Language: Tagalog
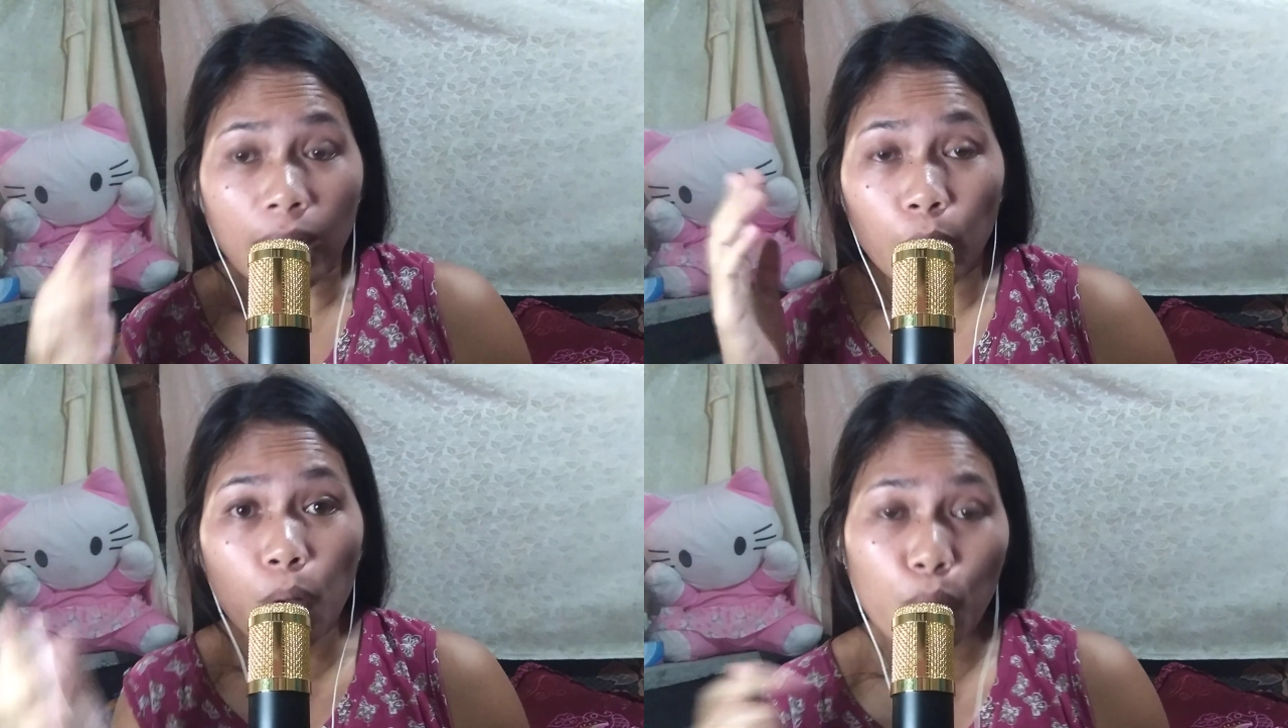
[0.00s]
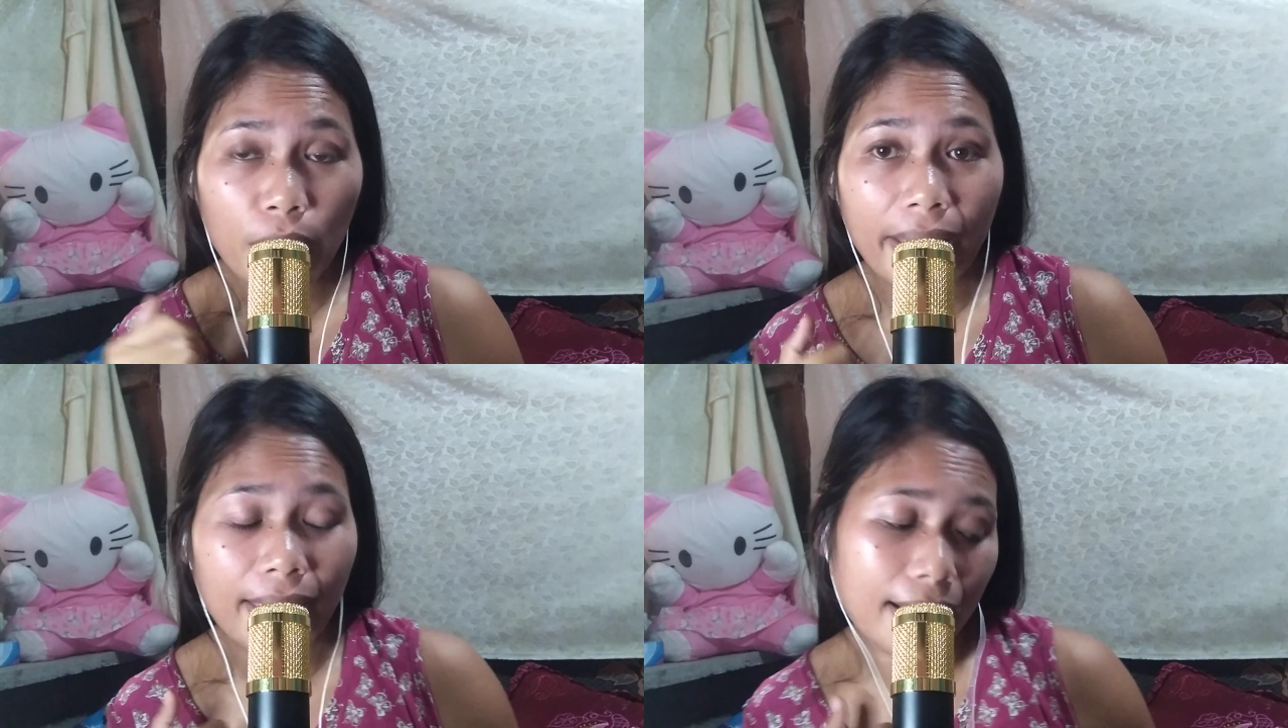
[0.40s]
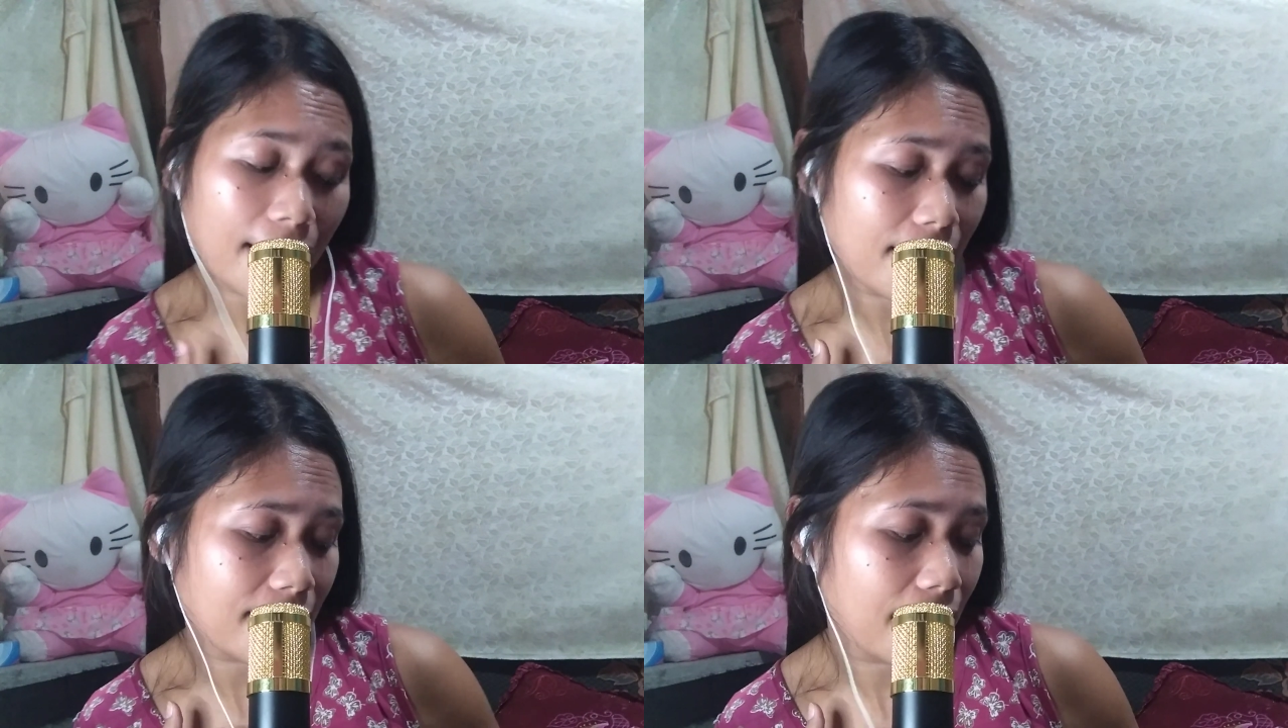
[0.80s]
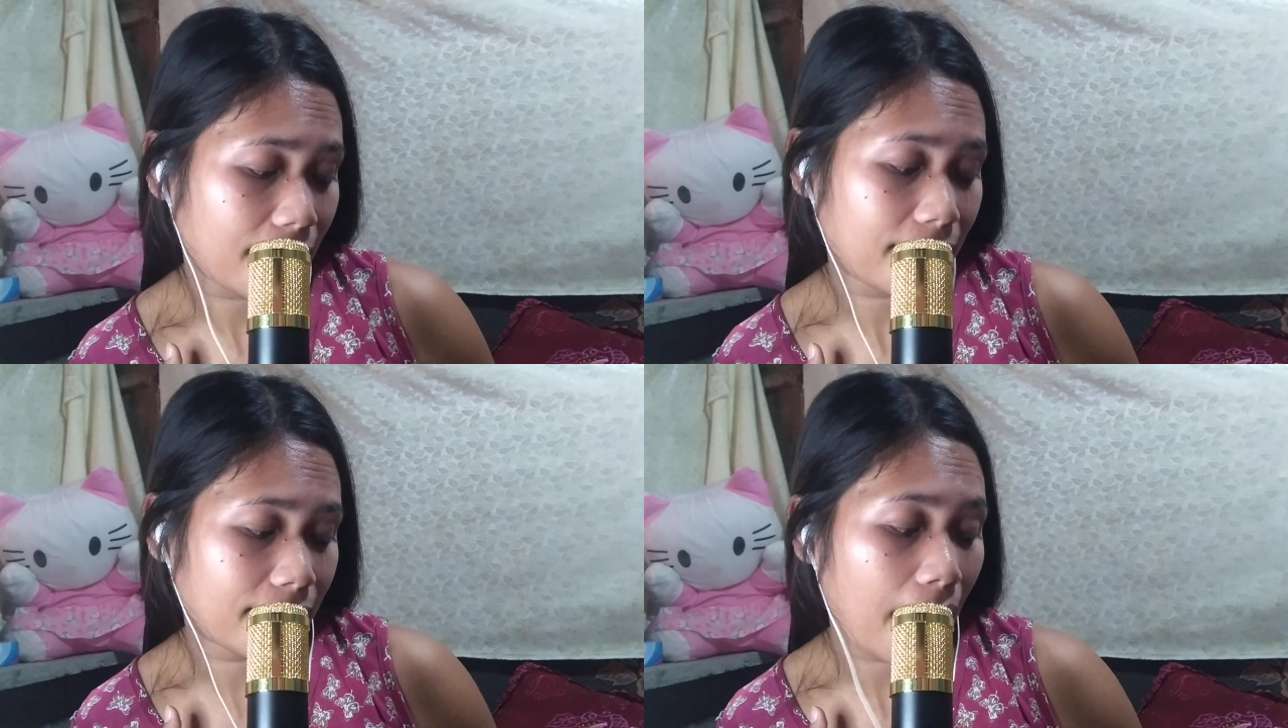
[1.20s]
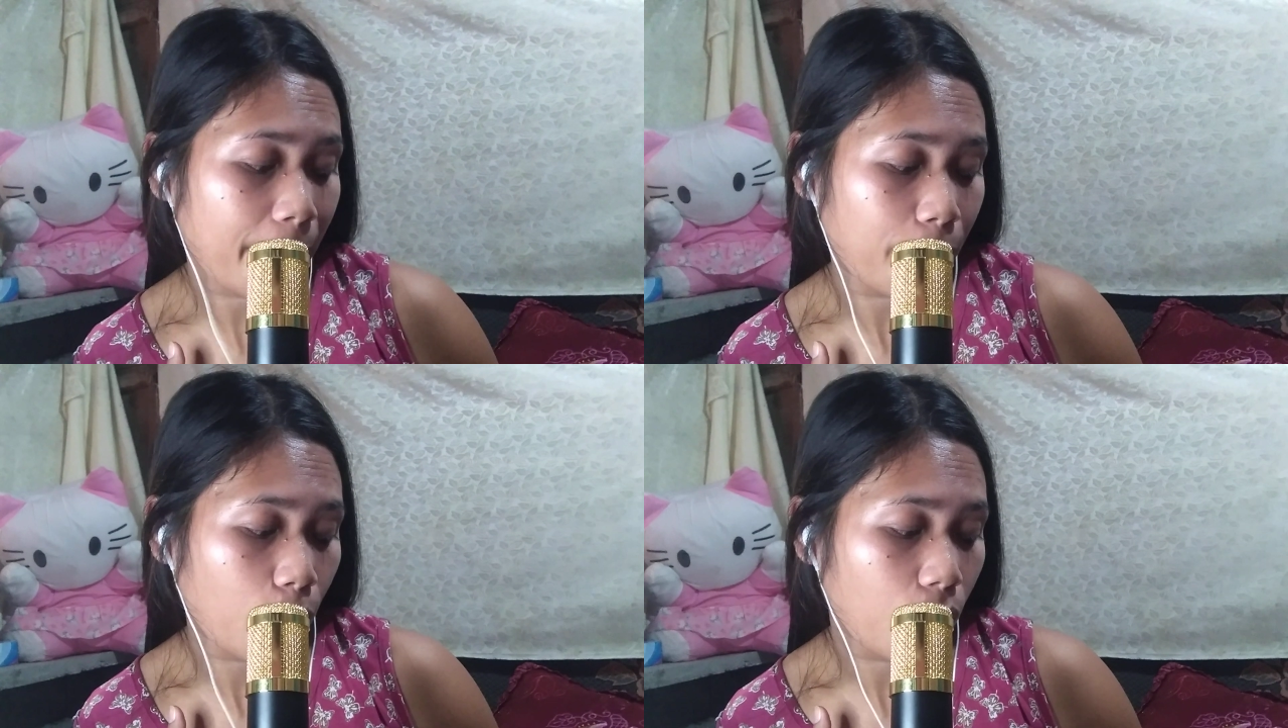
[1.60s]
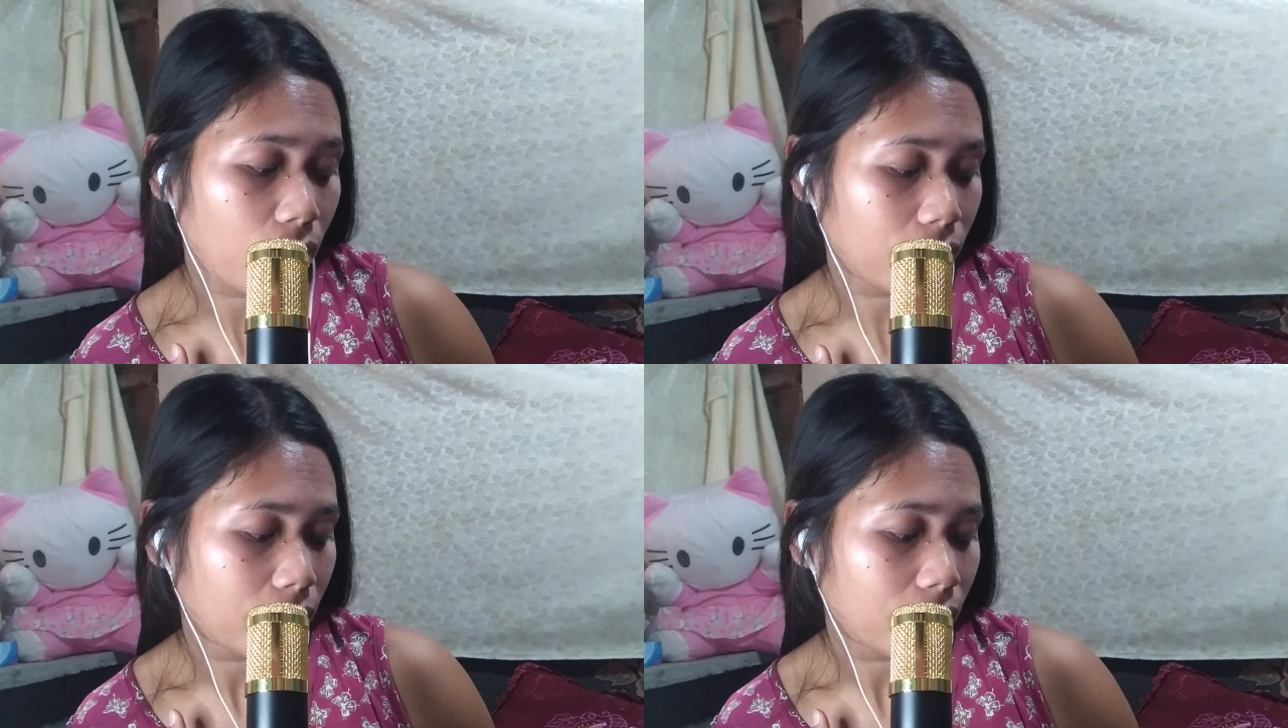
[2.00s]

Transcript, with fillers: Kung ulahi ka sa tapok,